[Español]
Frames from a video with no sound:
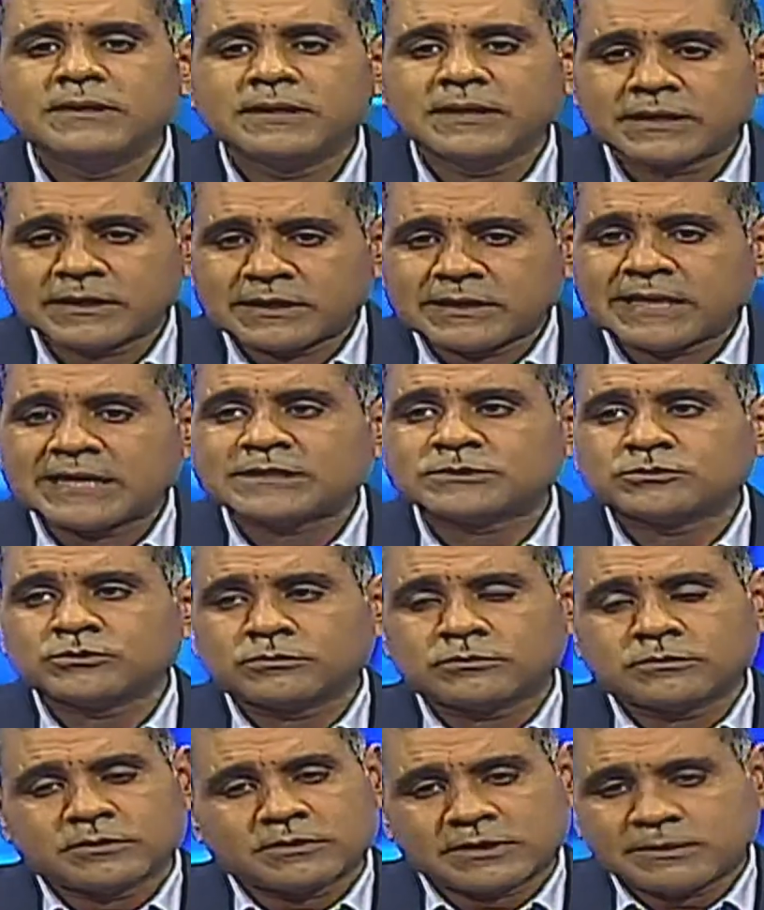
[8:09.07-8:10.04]
El
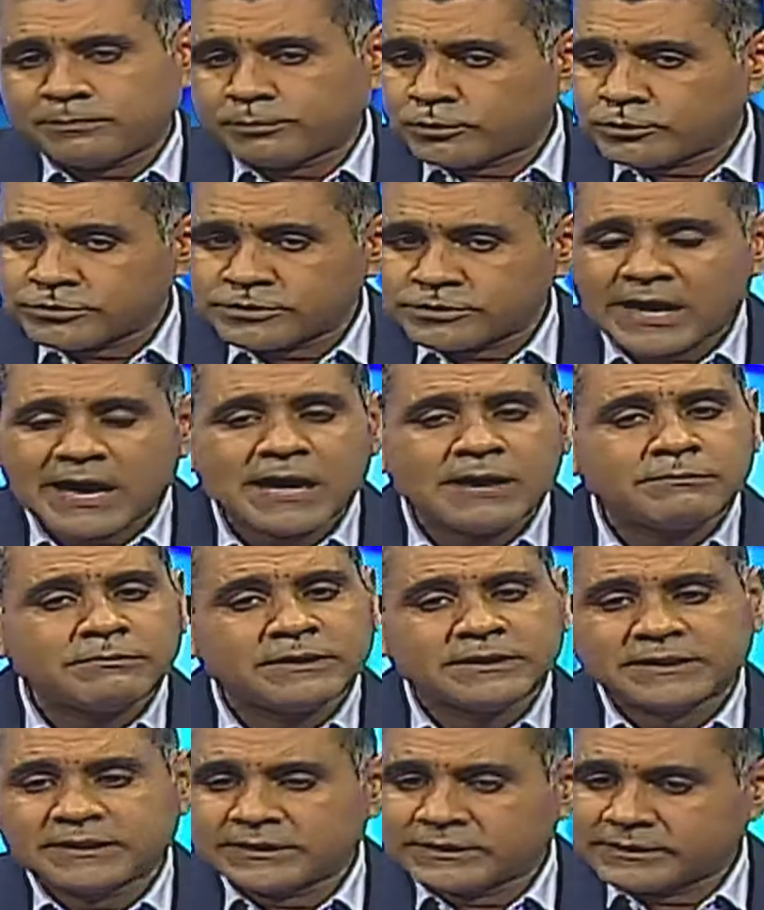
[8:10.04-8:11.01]
caso
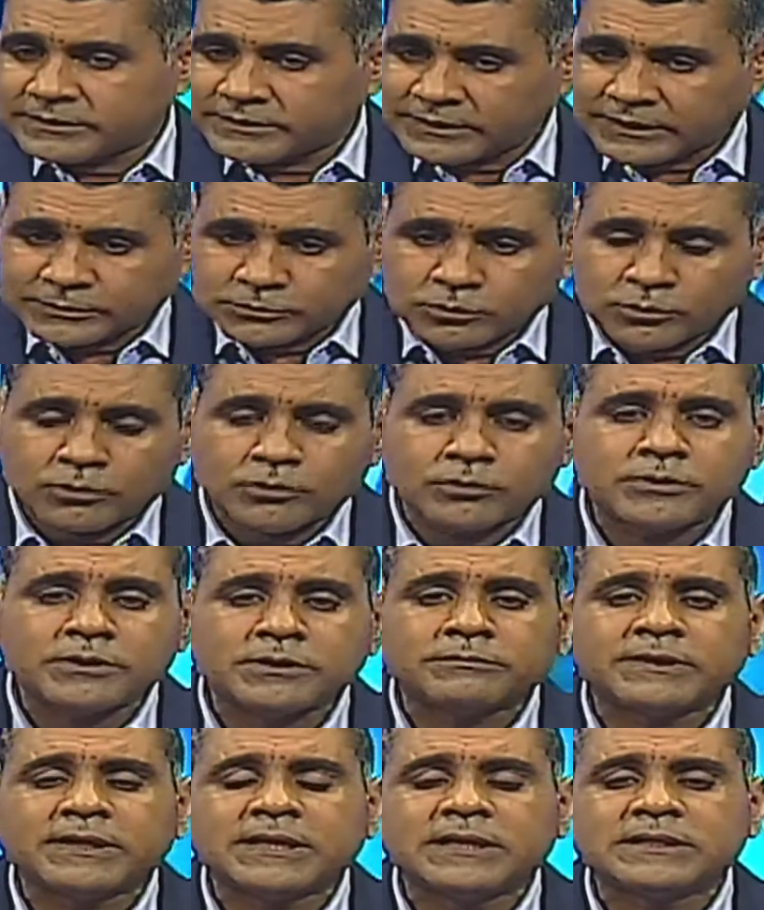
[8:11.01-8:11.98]
reprochable eh, a todos los
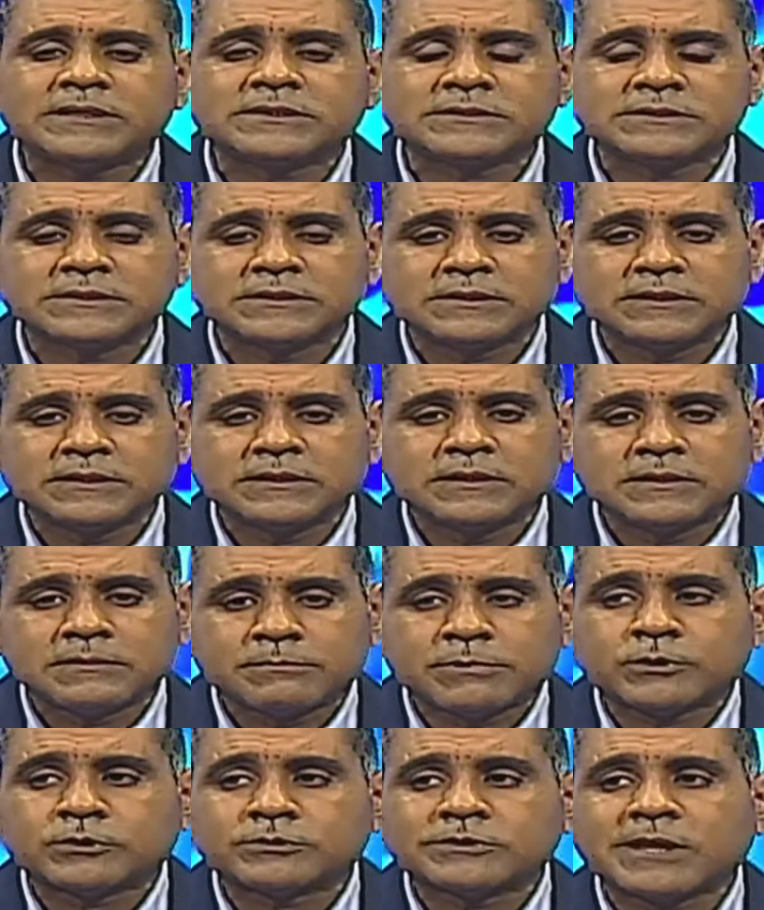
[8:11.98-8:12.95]
niveles,
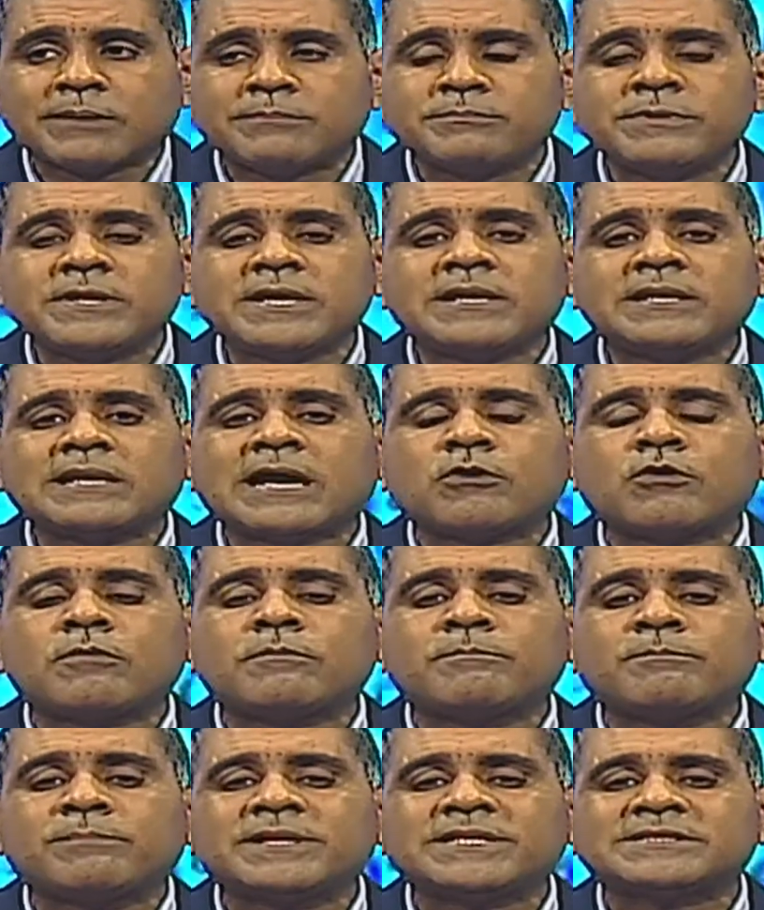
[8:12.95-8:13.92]
pero también la
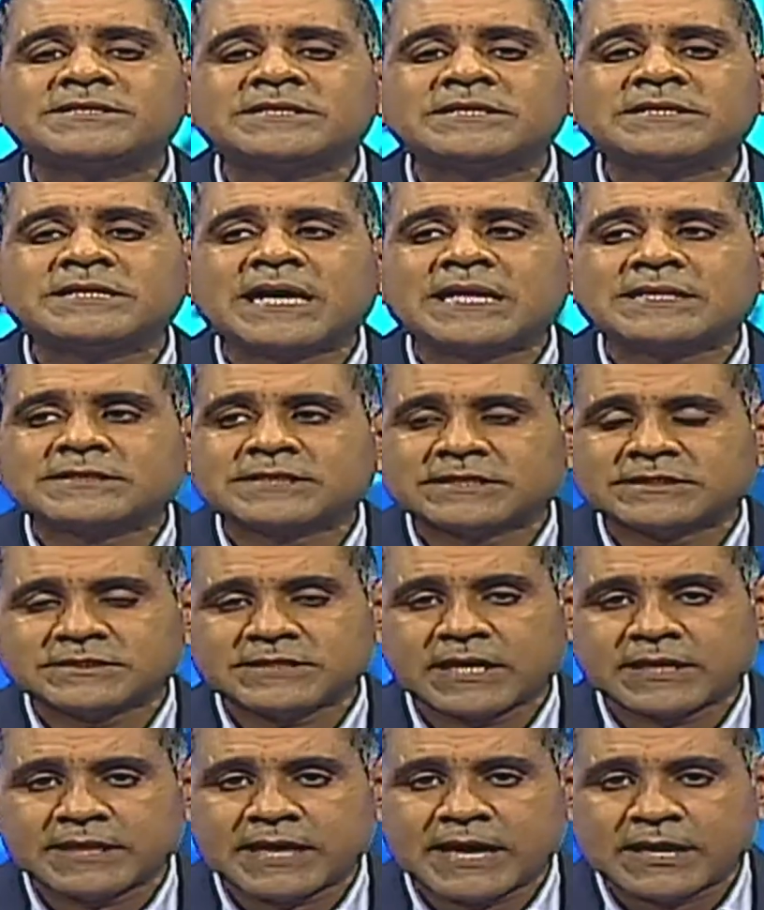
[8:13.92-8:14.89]
complicidad que
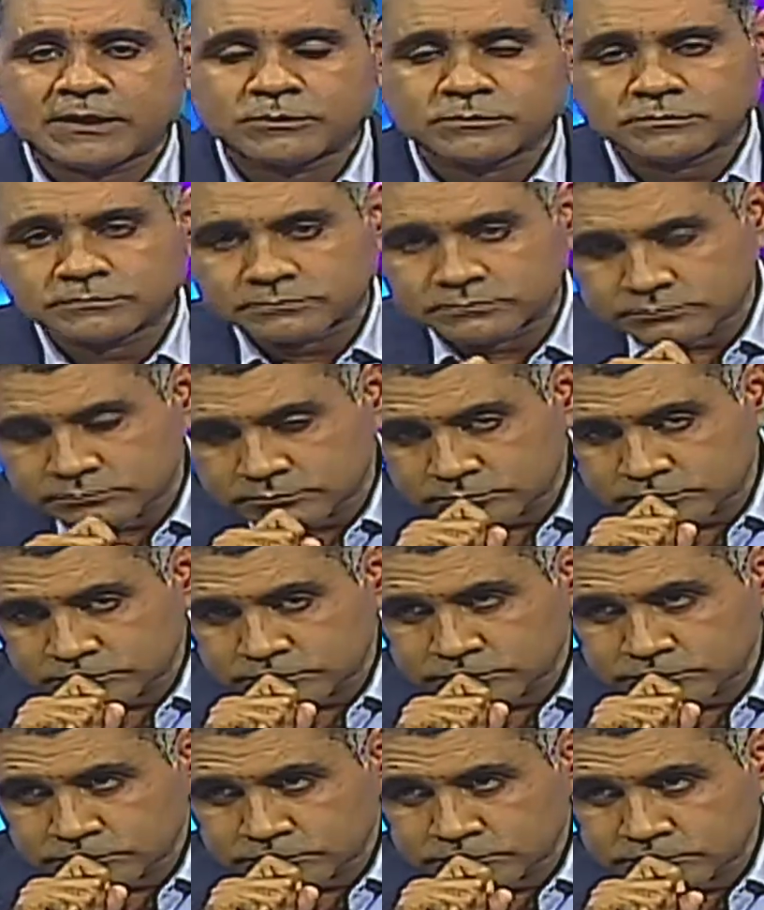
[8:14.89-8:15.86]
se ha dado
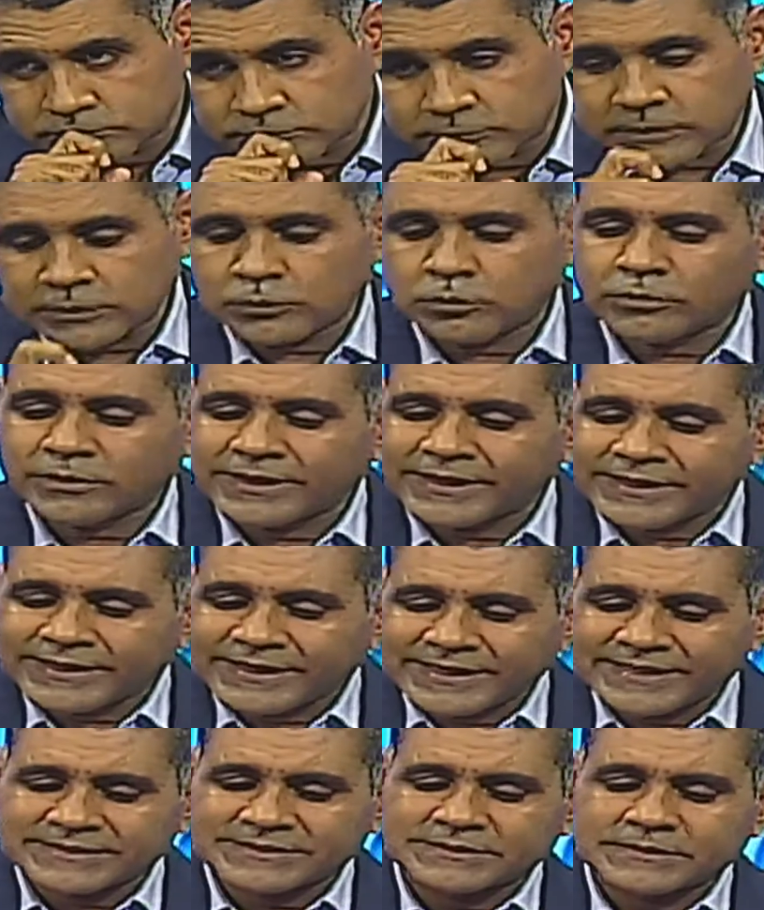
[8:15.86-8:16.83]
en lo
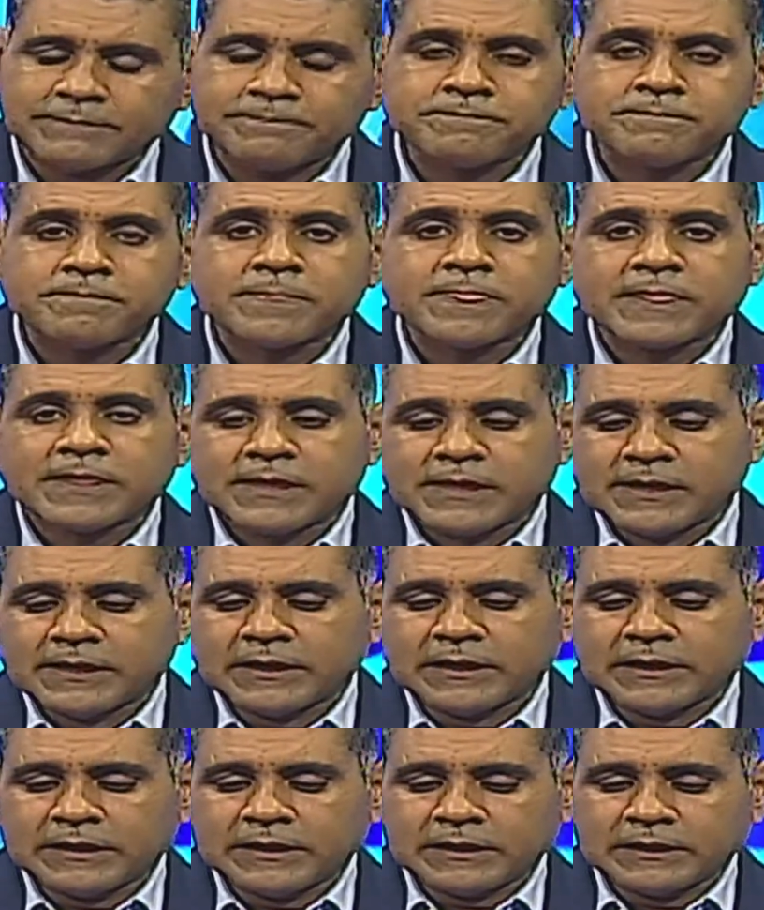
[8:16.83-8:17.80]
que es
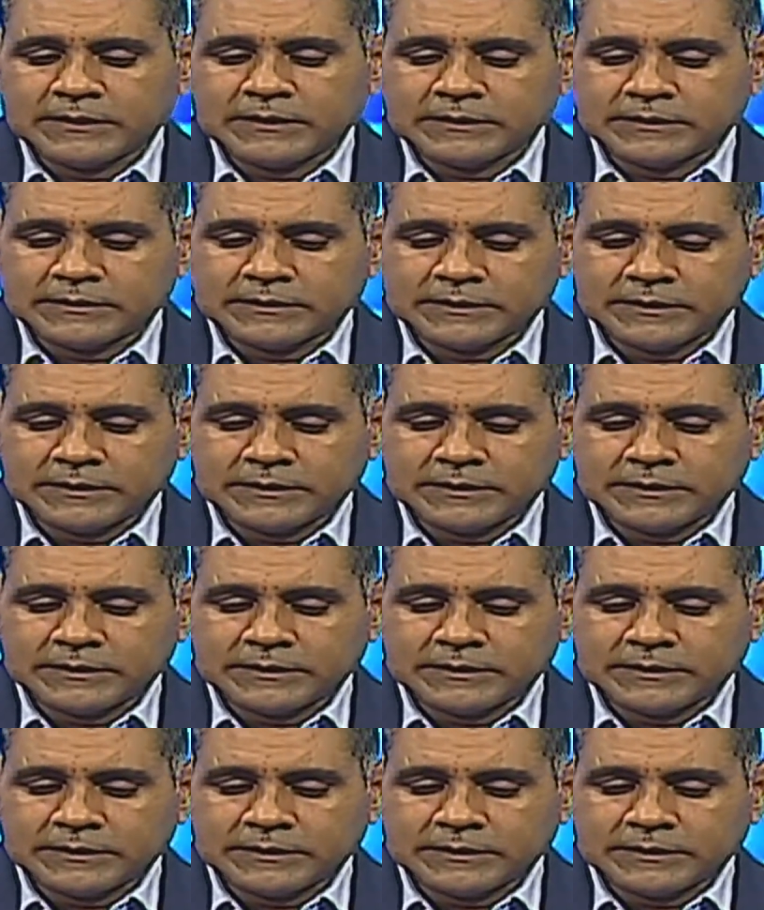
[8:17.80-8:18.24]
el,